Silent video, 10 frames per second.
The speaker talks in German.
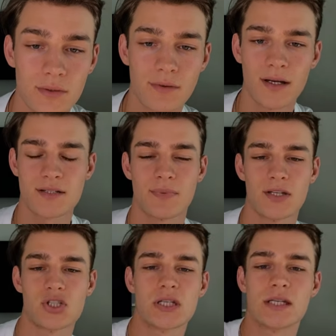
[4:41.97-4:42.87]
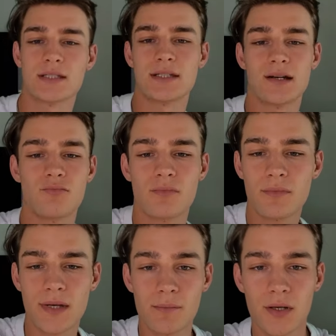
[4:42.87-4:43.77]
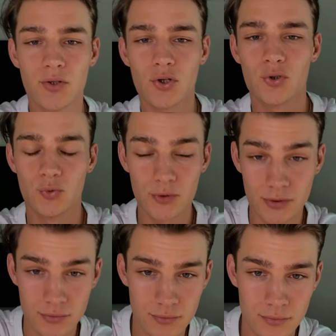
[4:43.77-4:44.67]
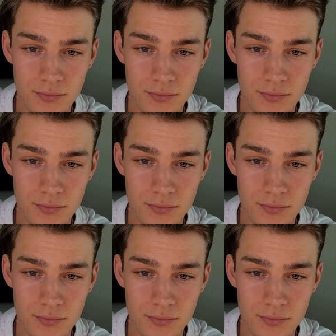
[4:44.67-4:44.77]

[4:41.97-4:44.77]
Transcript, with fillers: wie war es bei GNTM? Immer noch gut.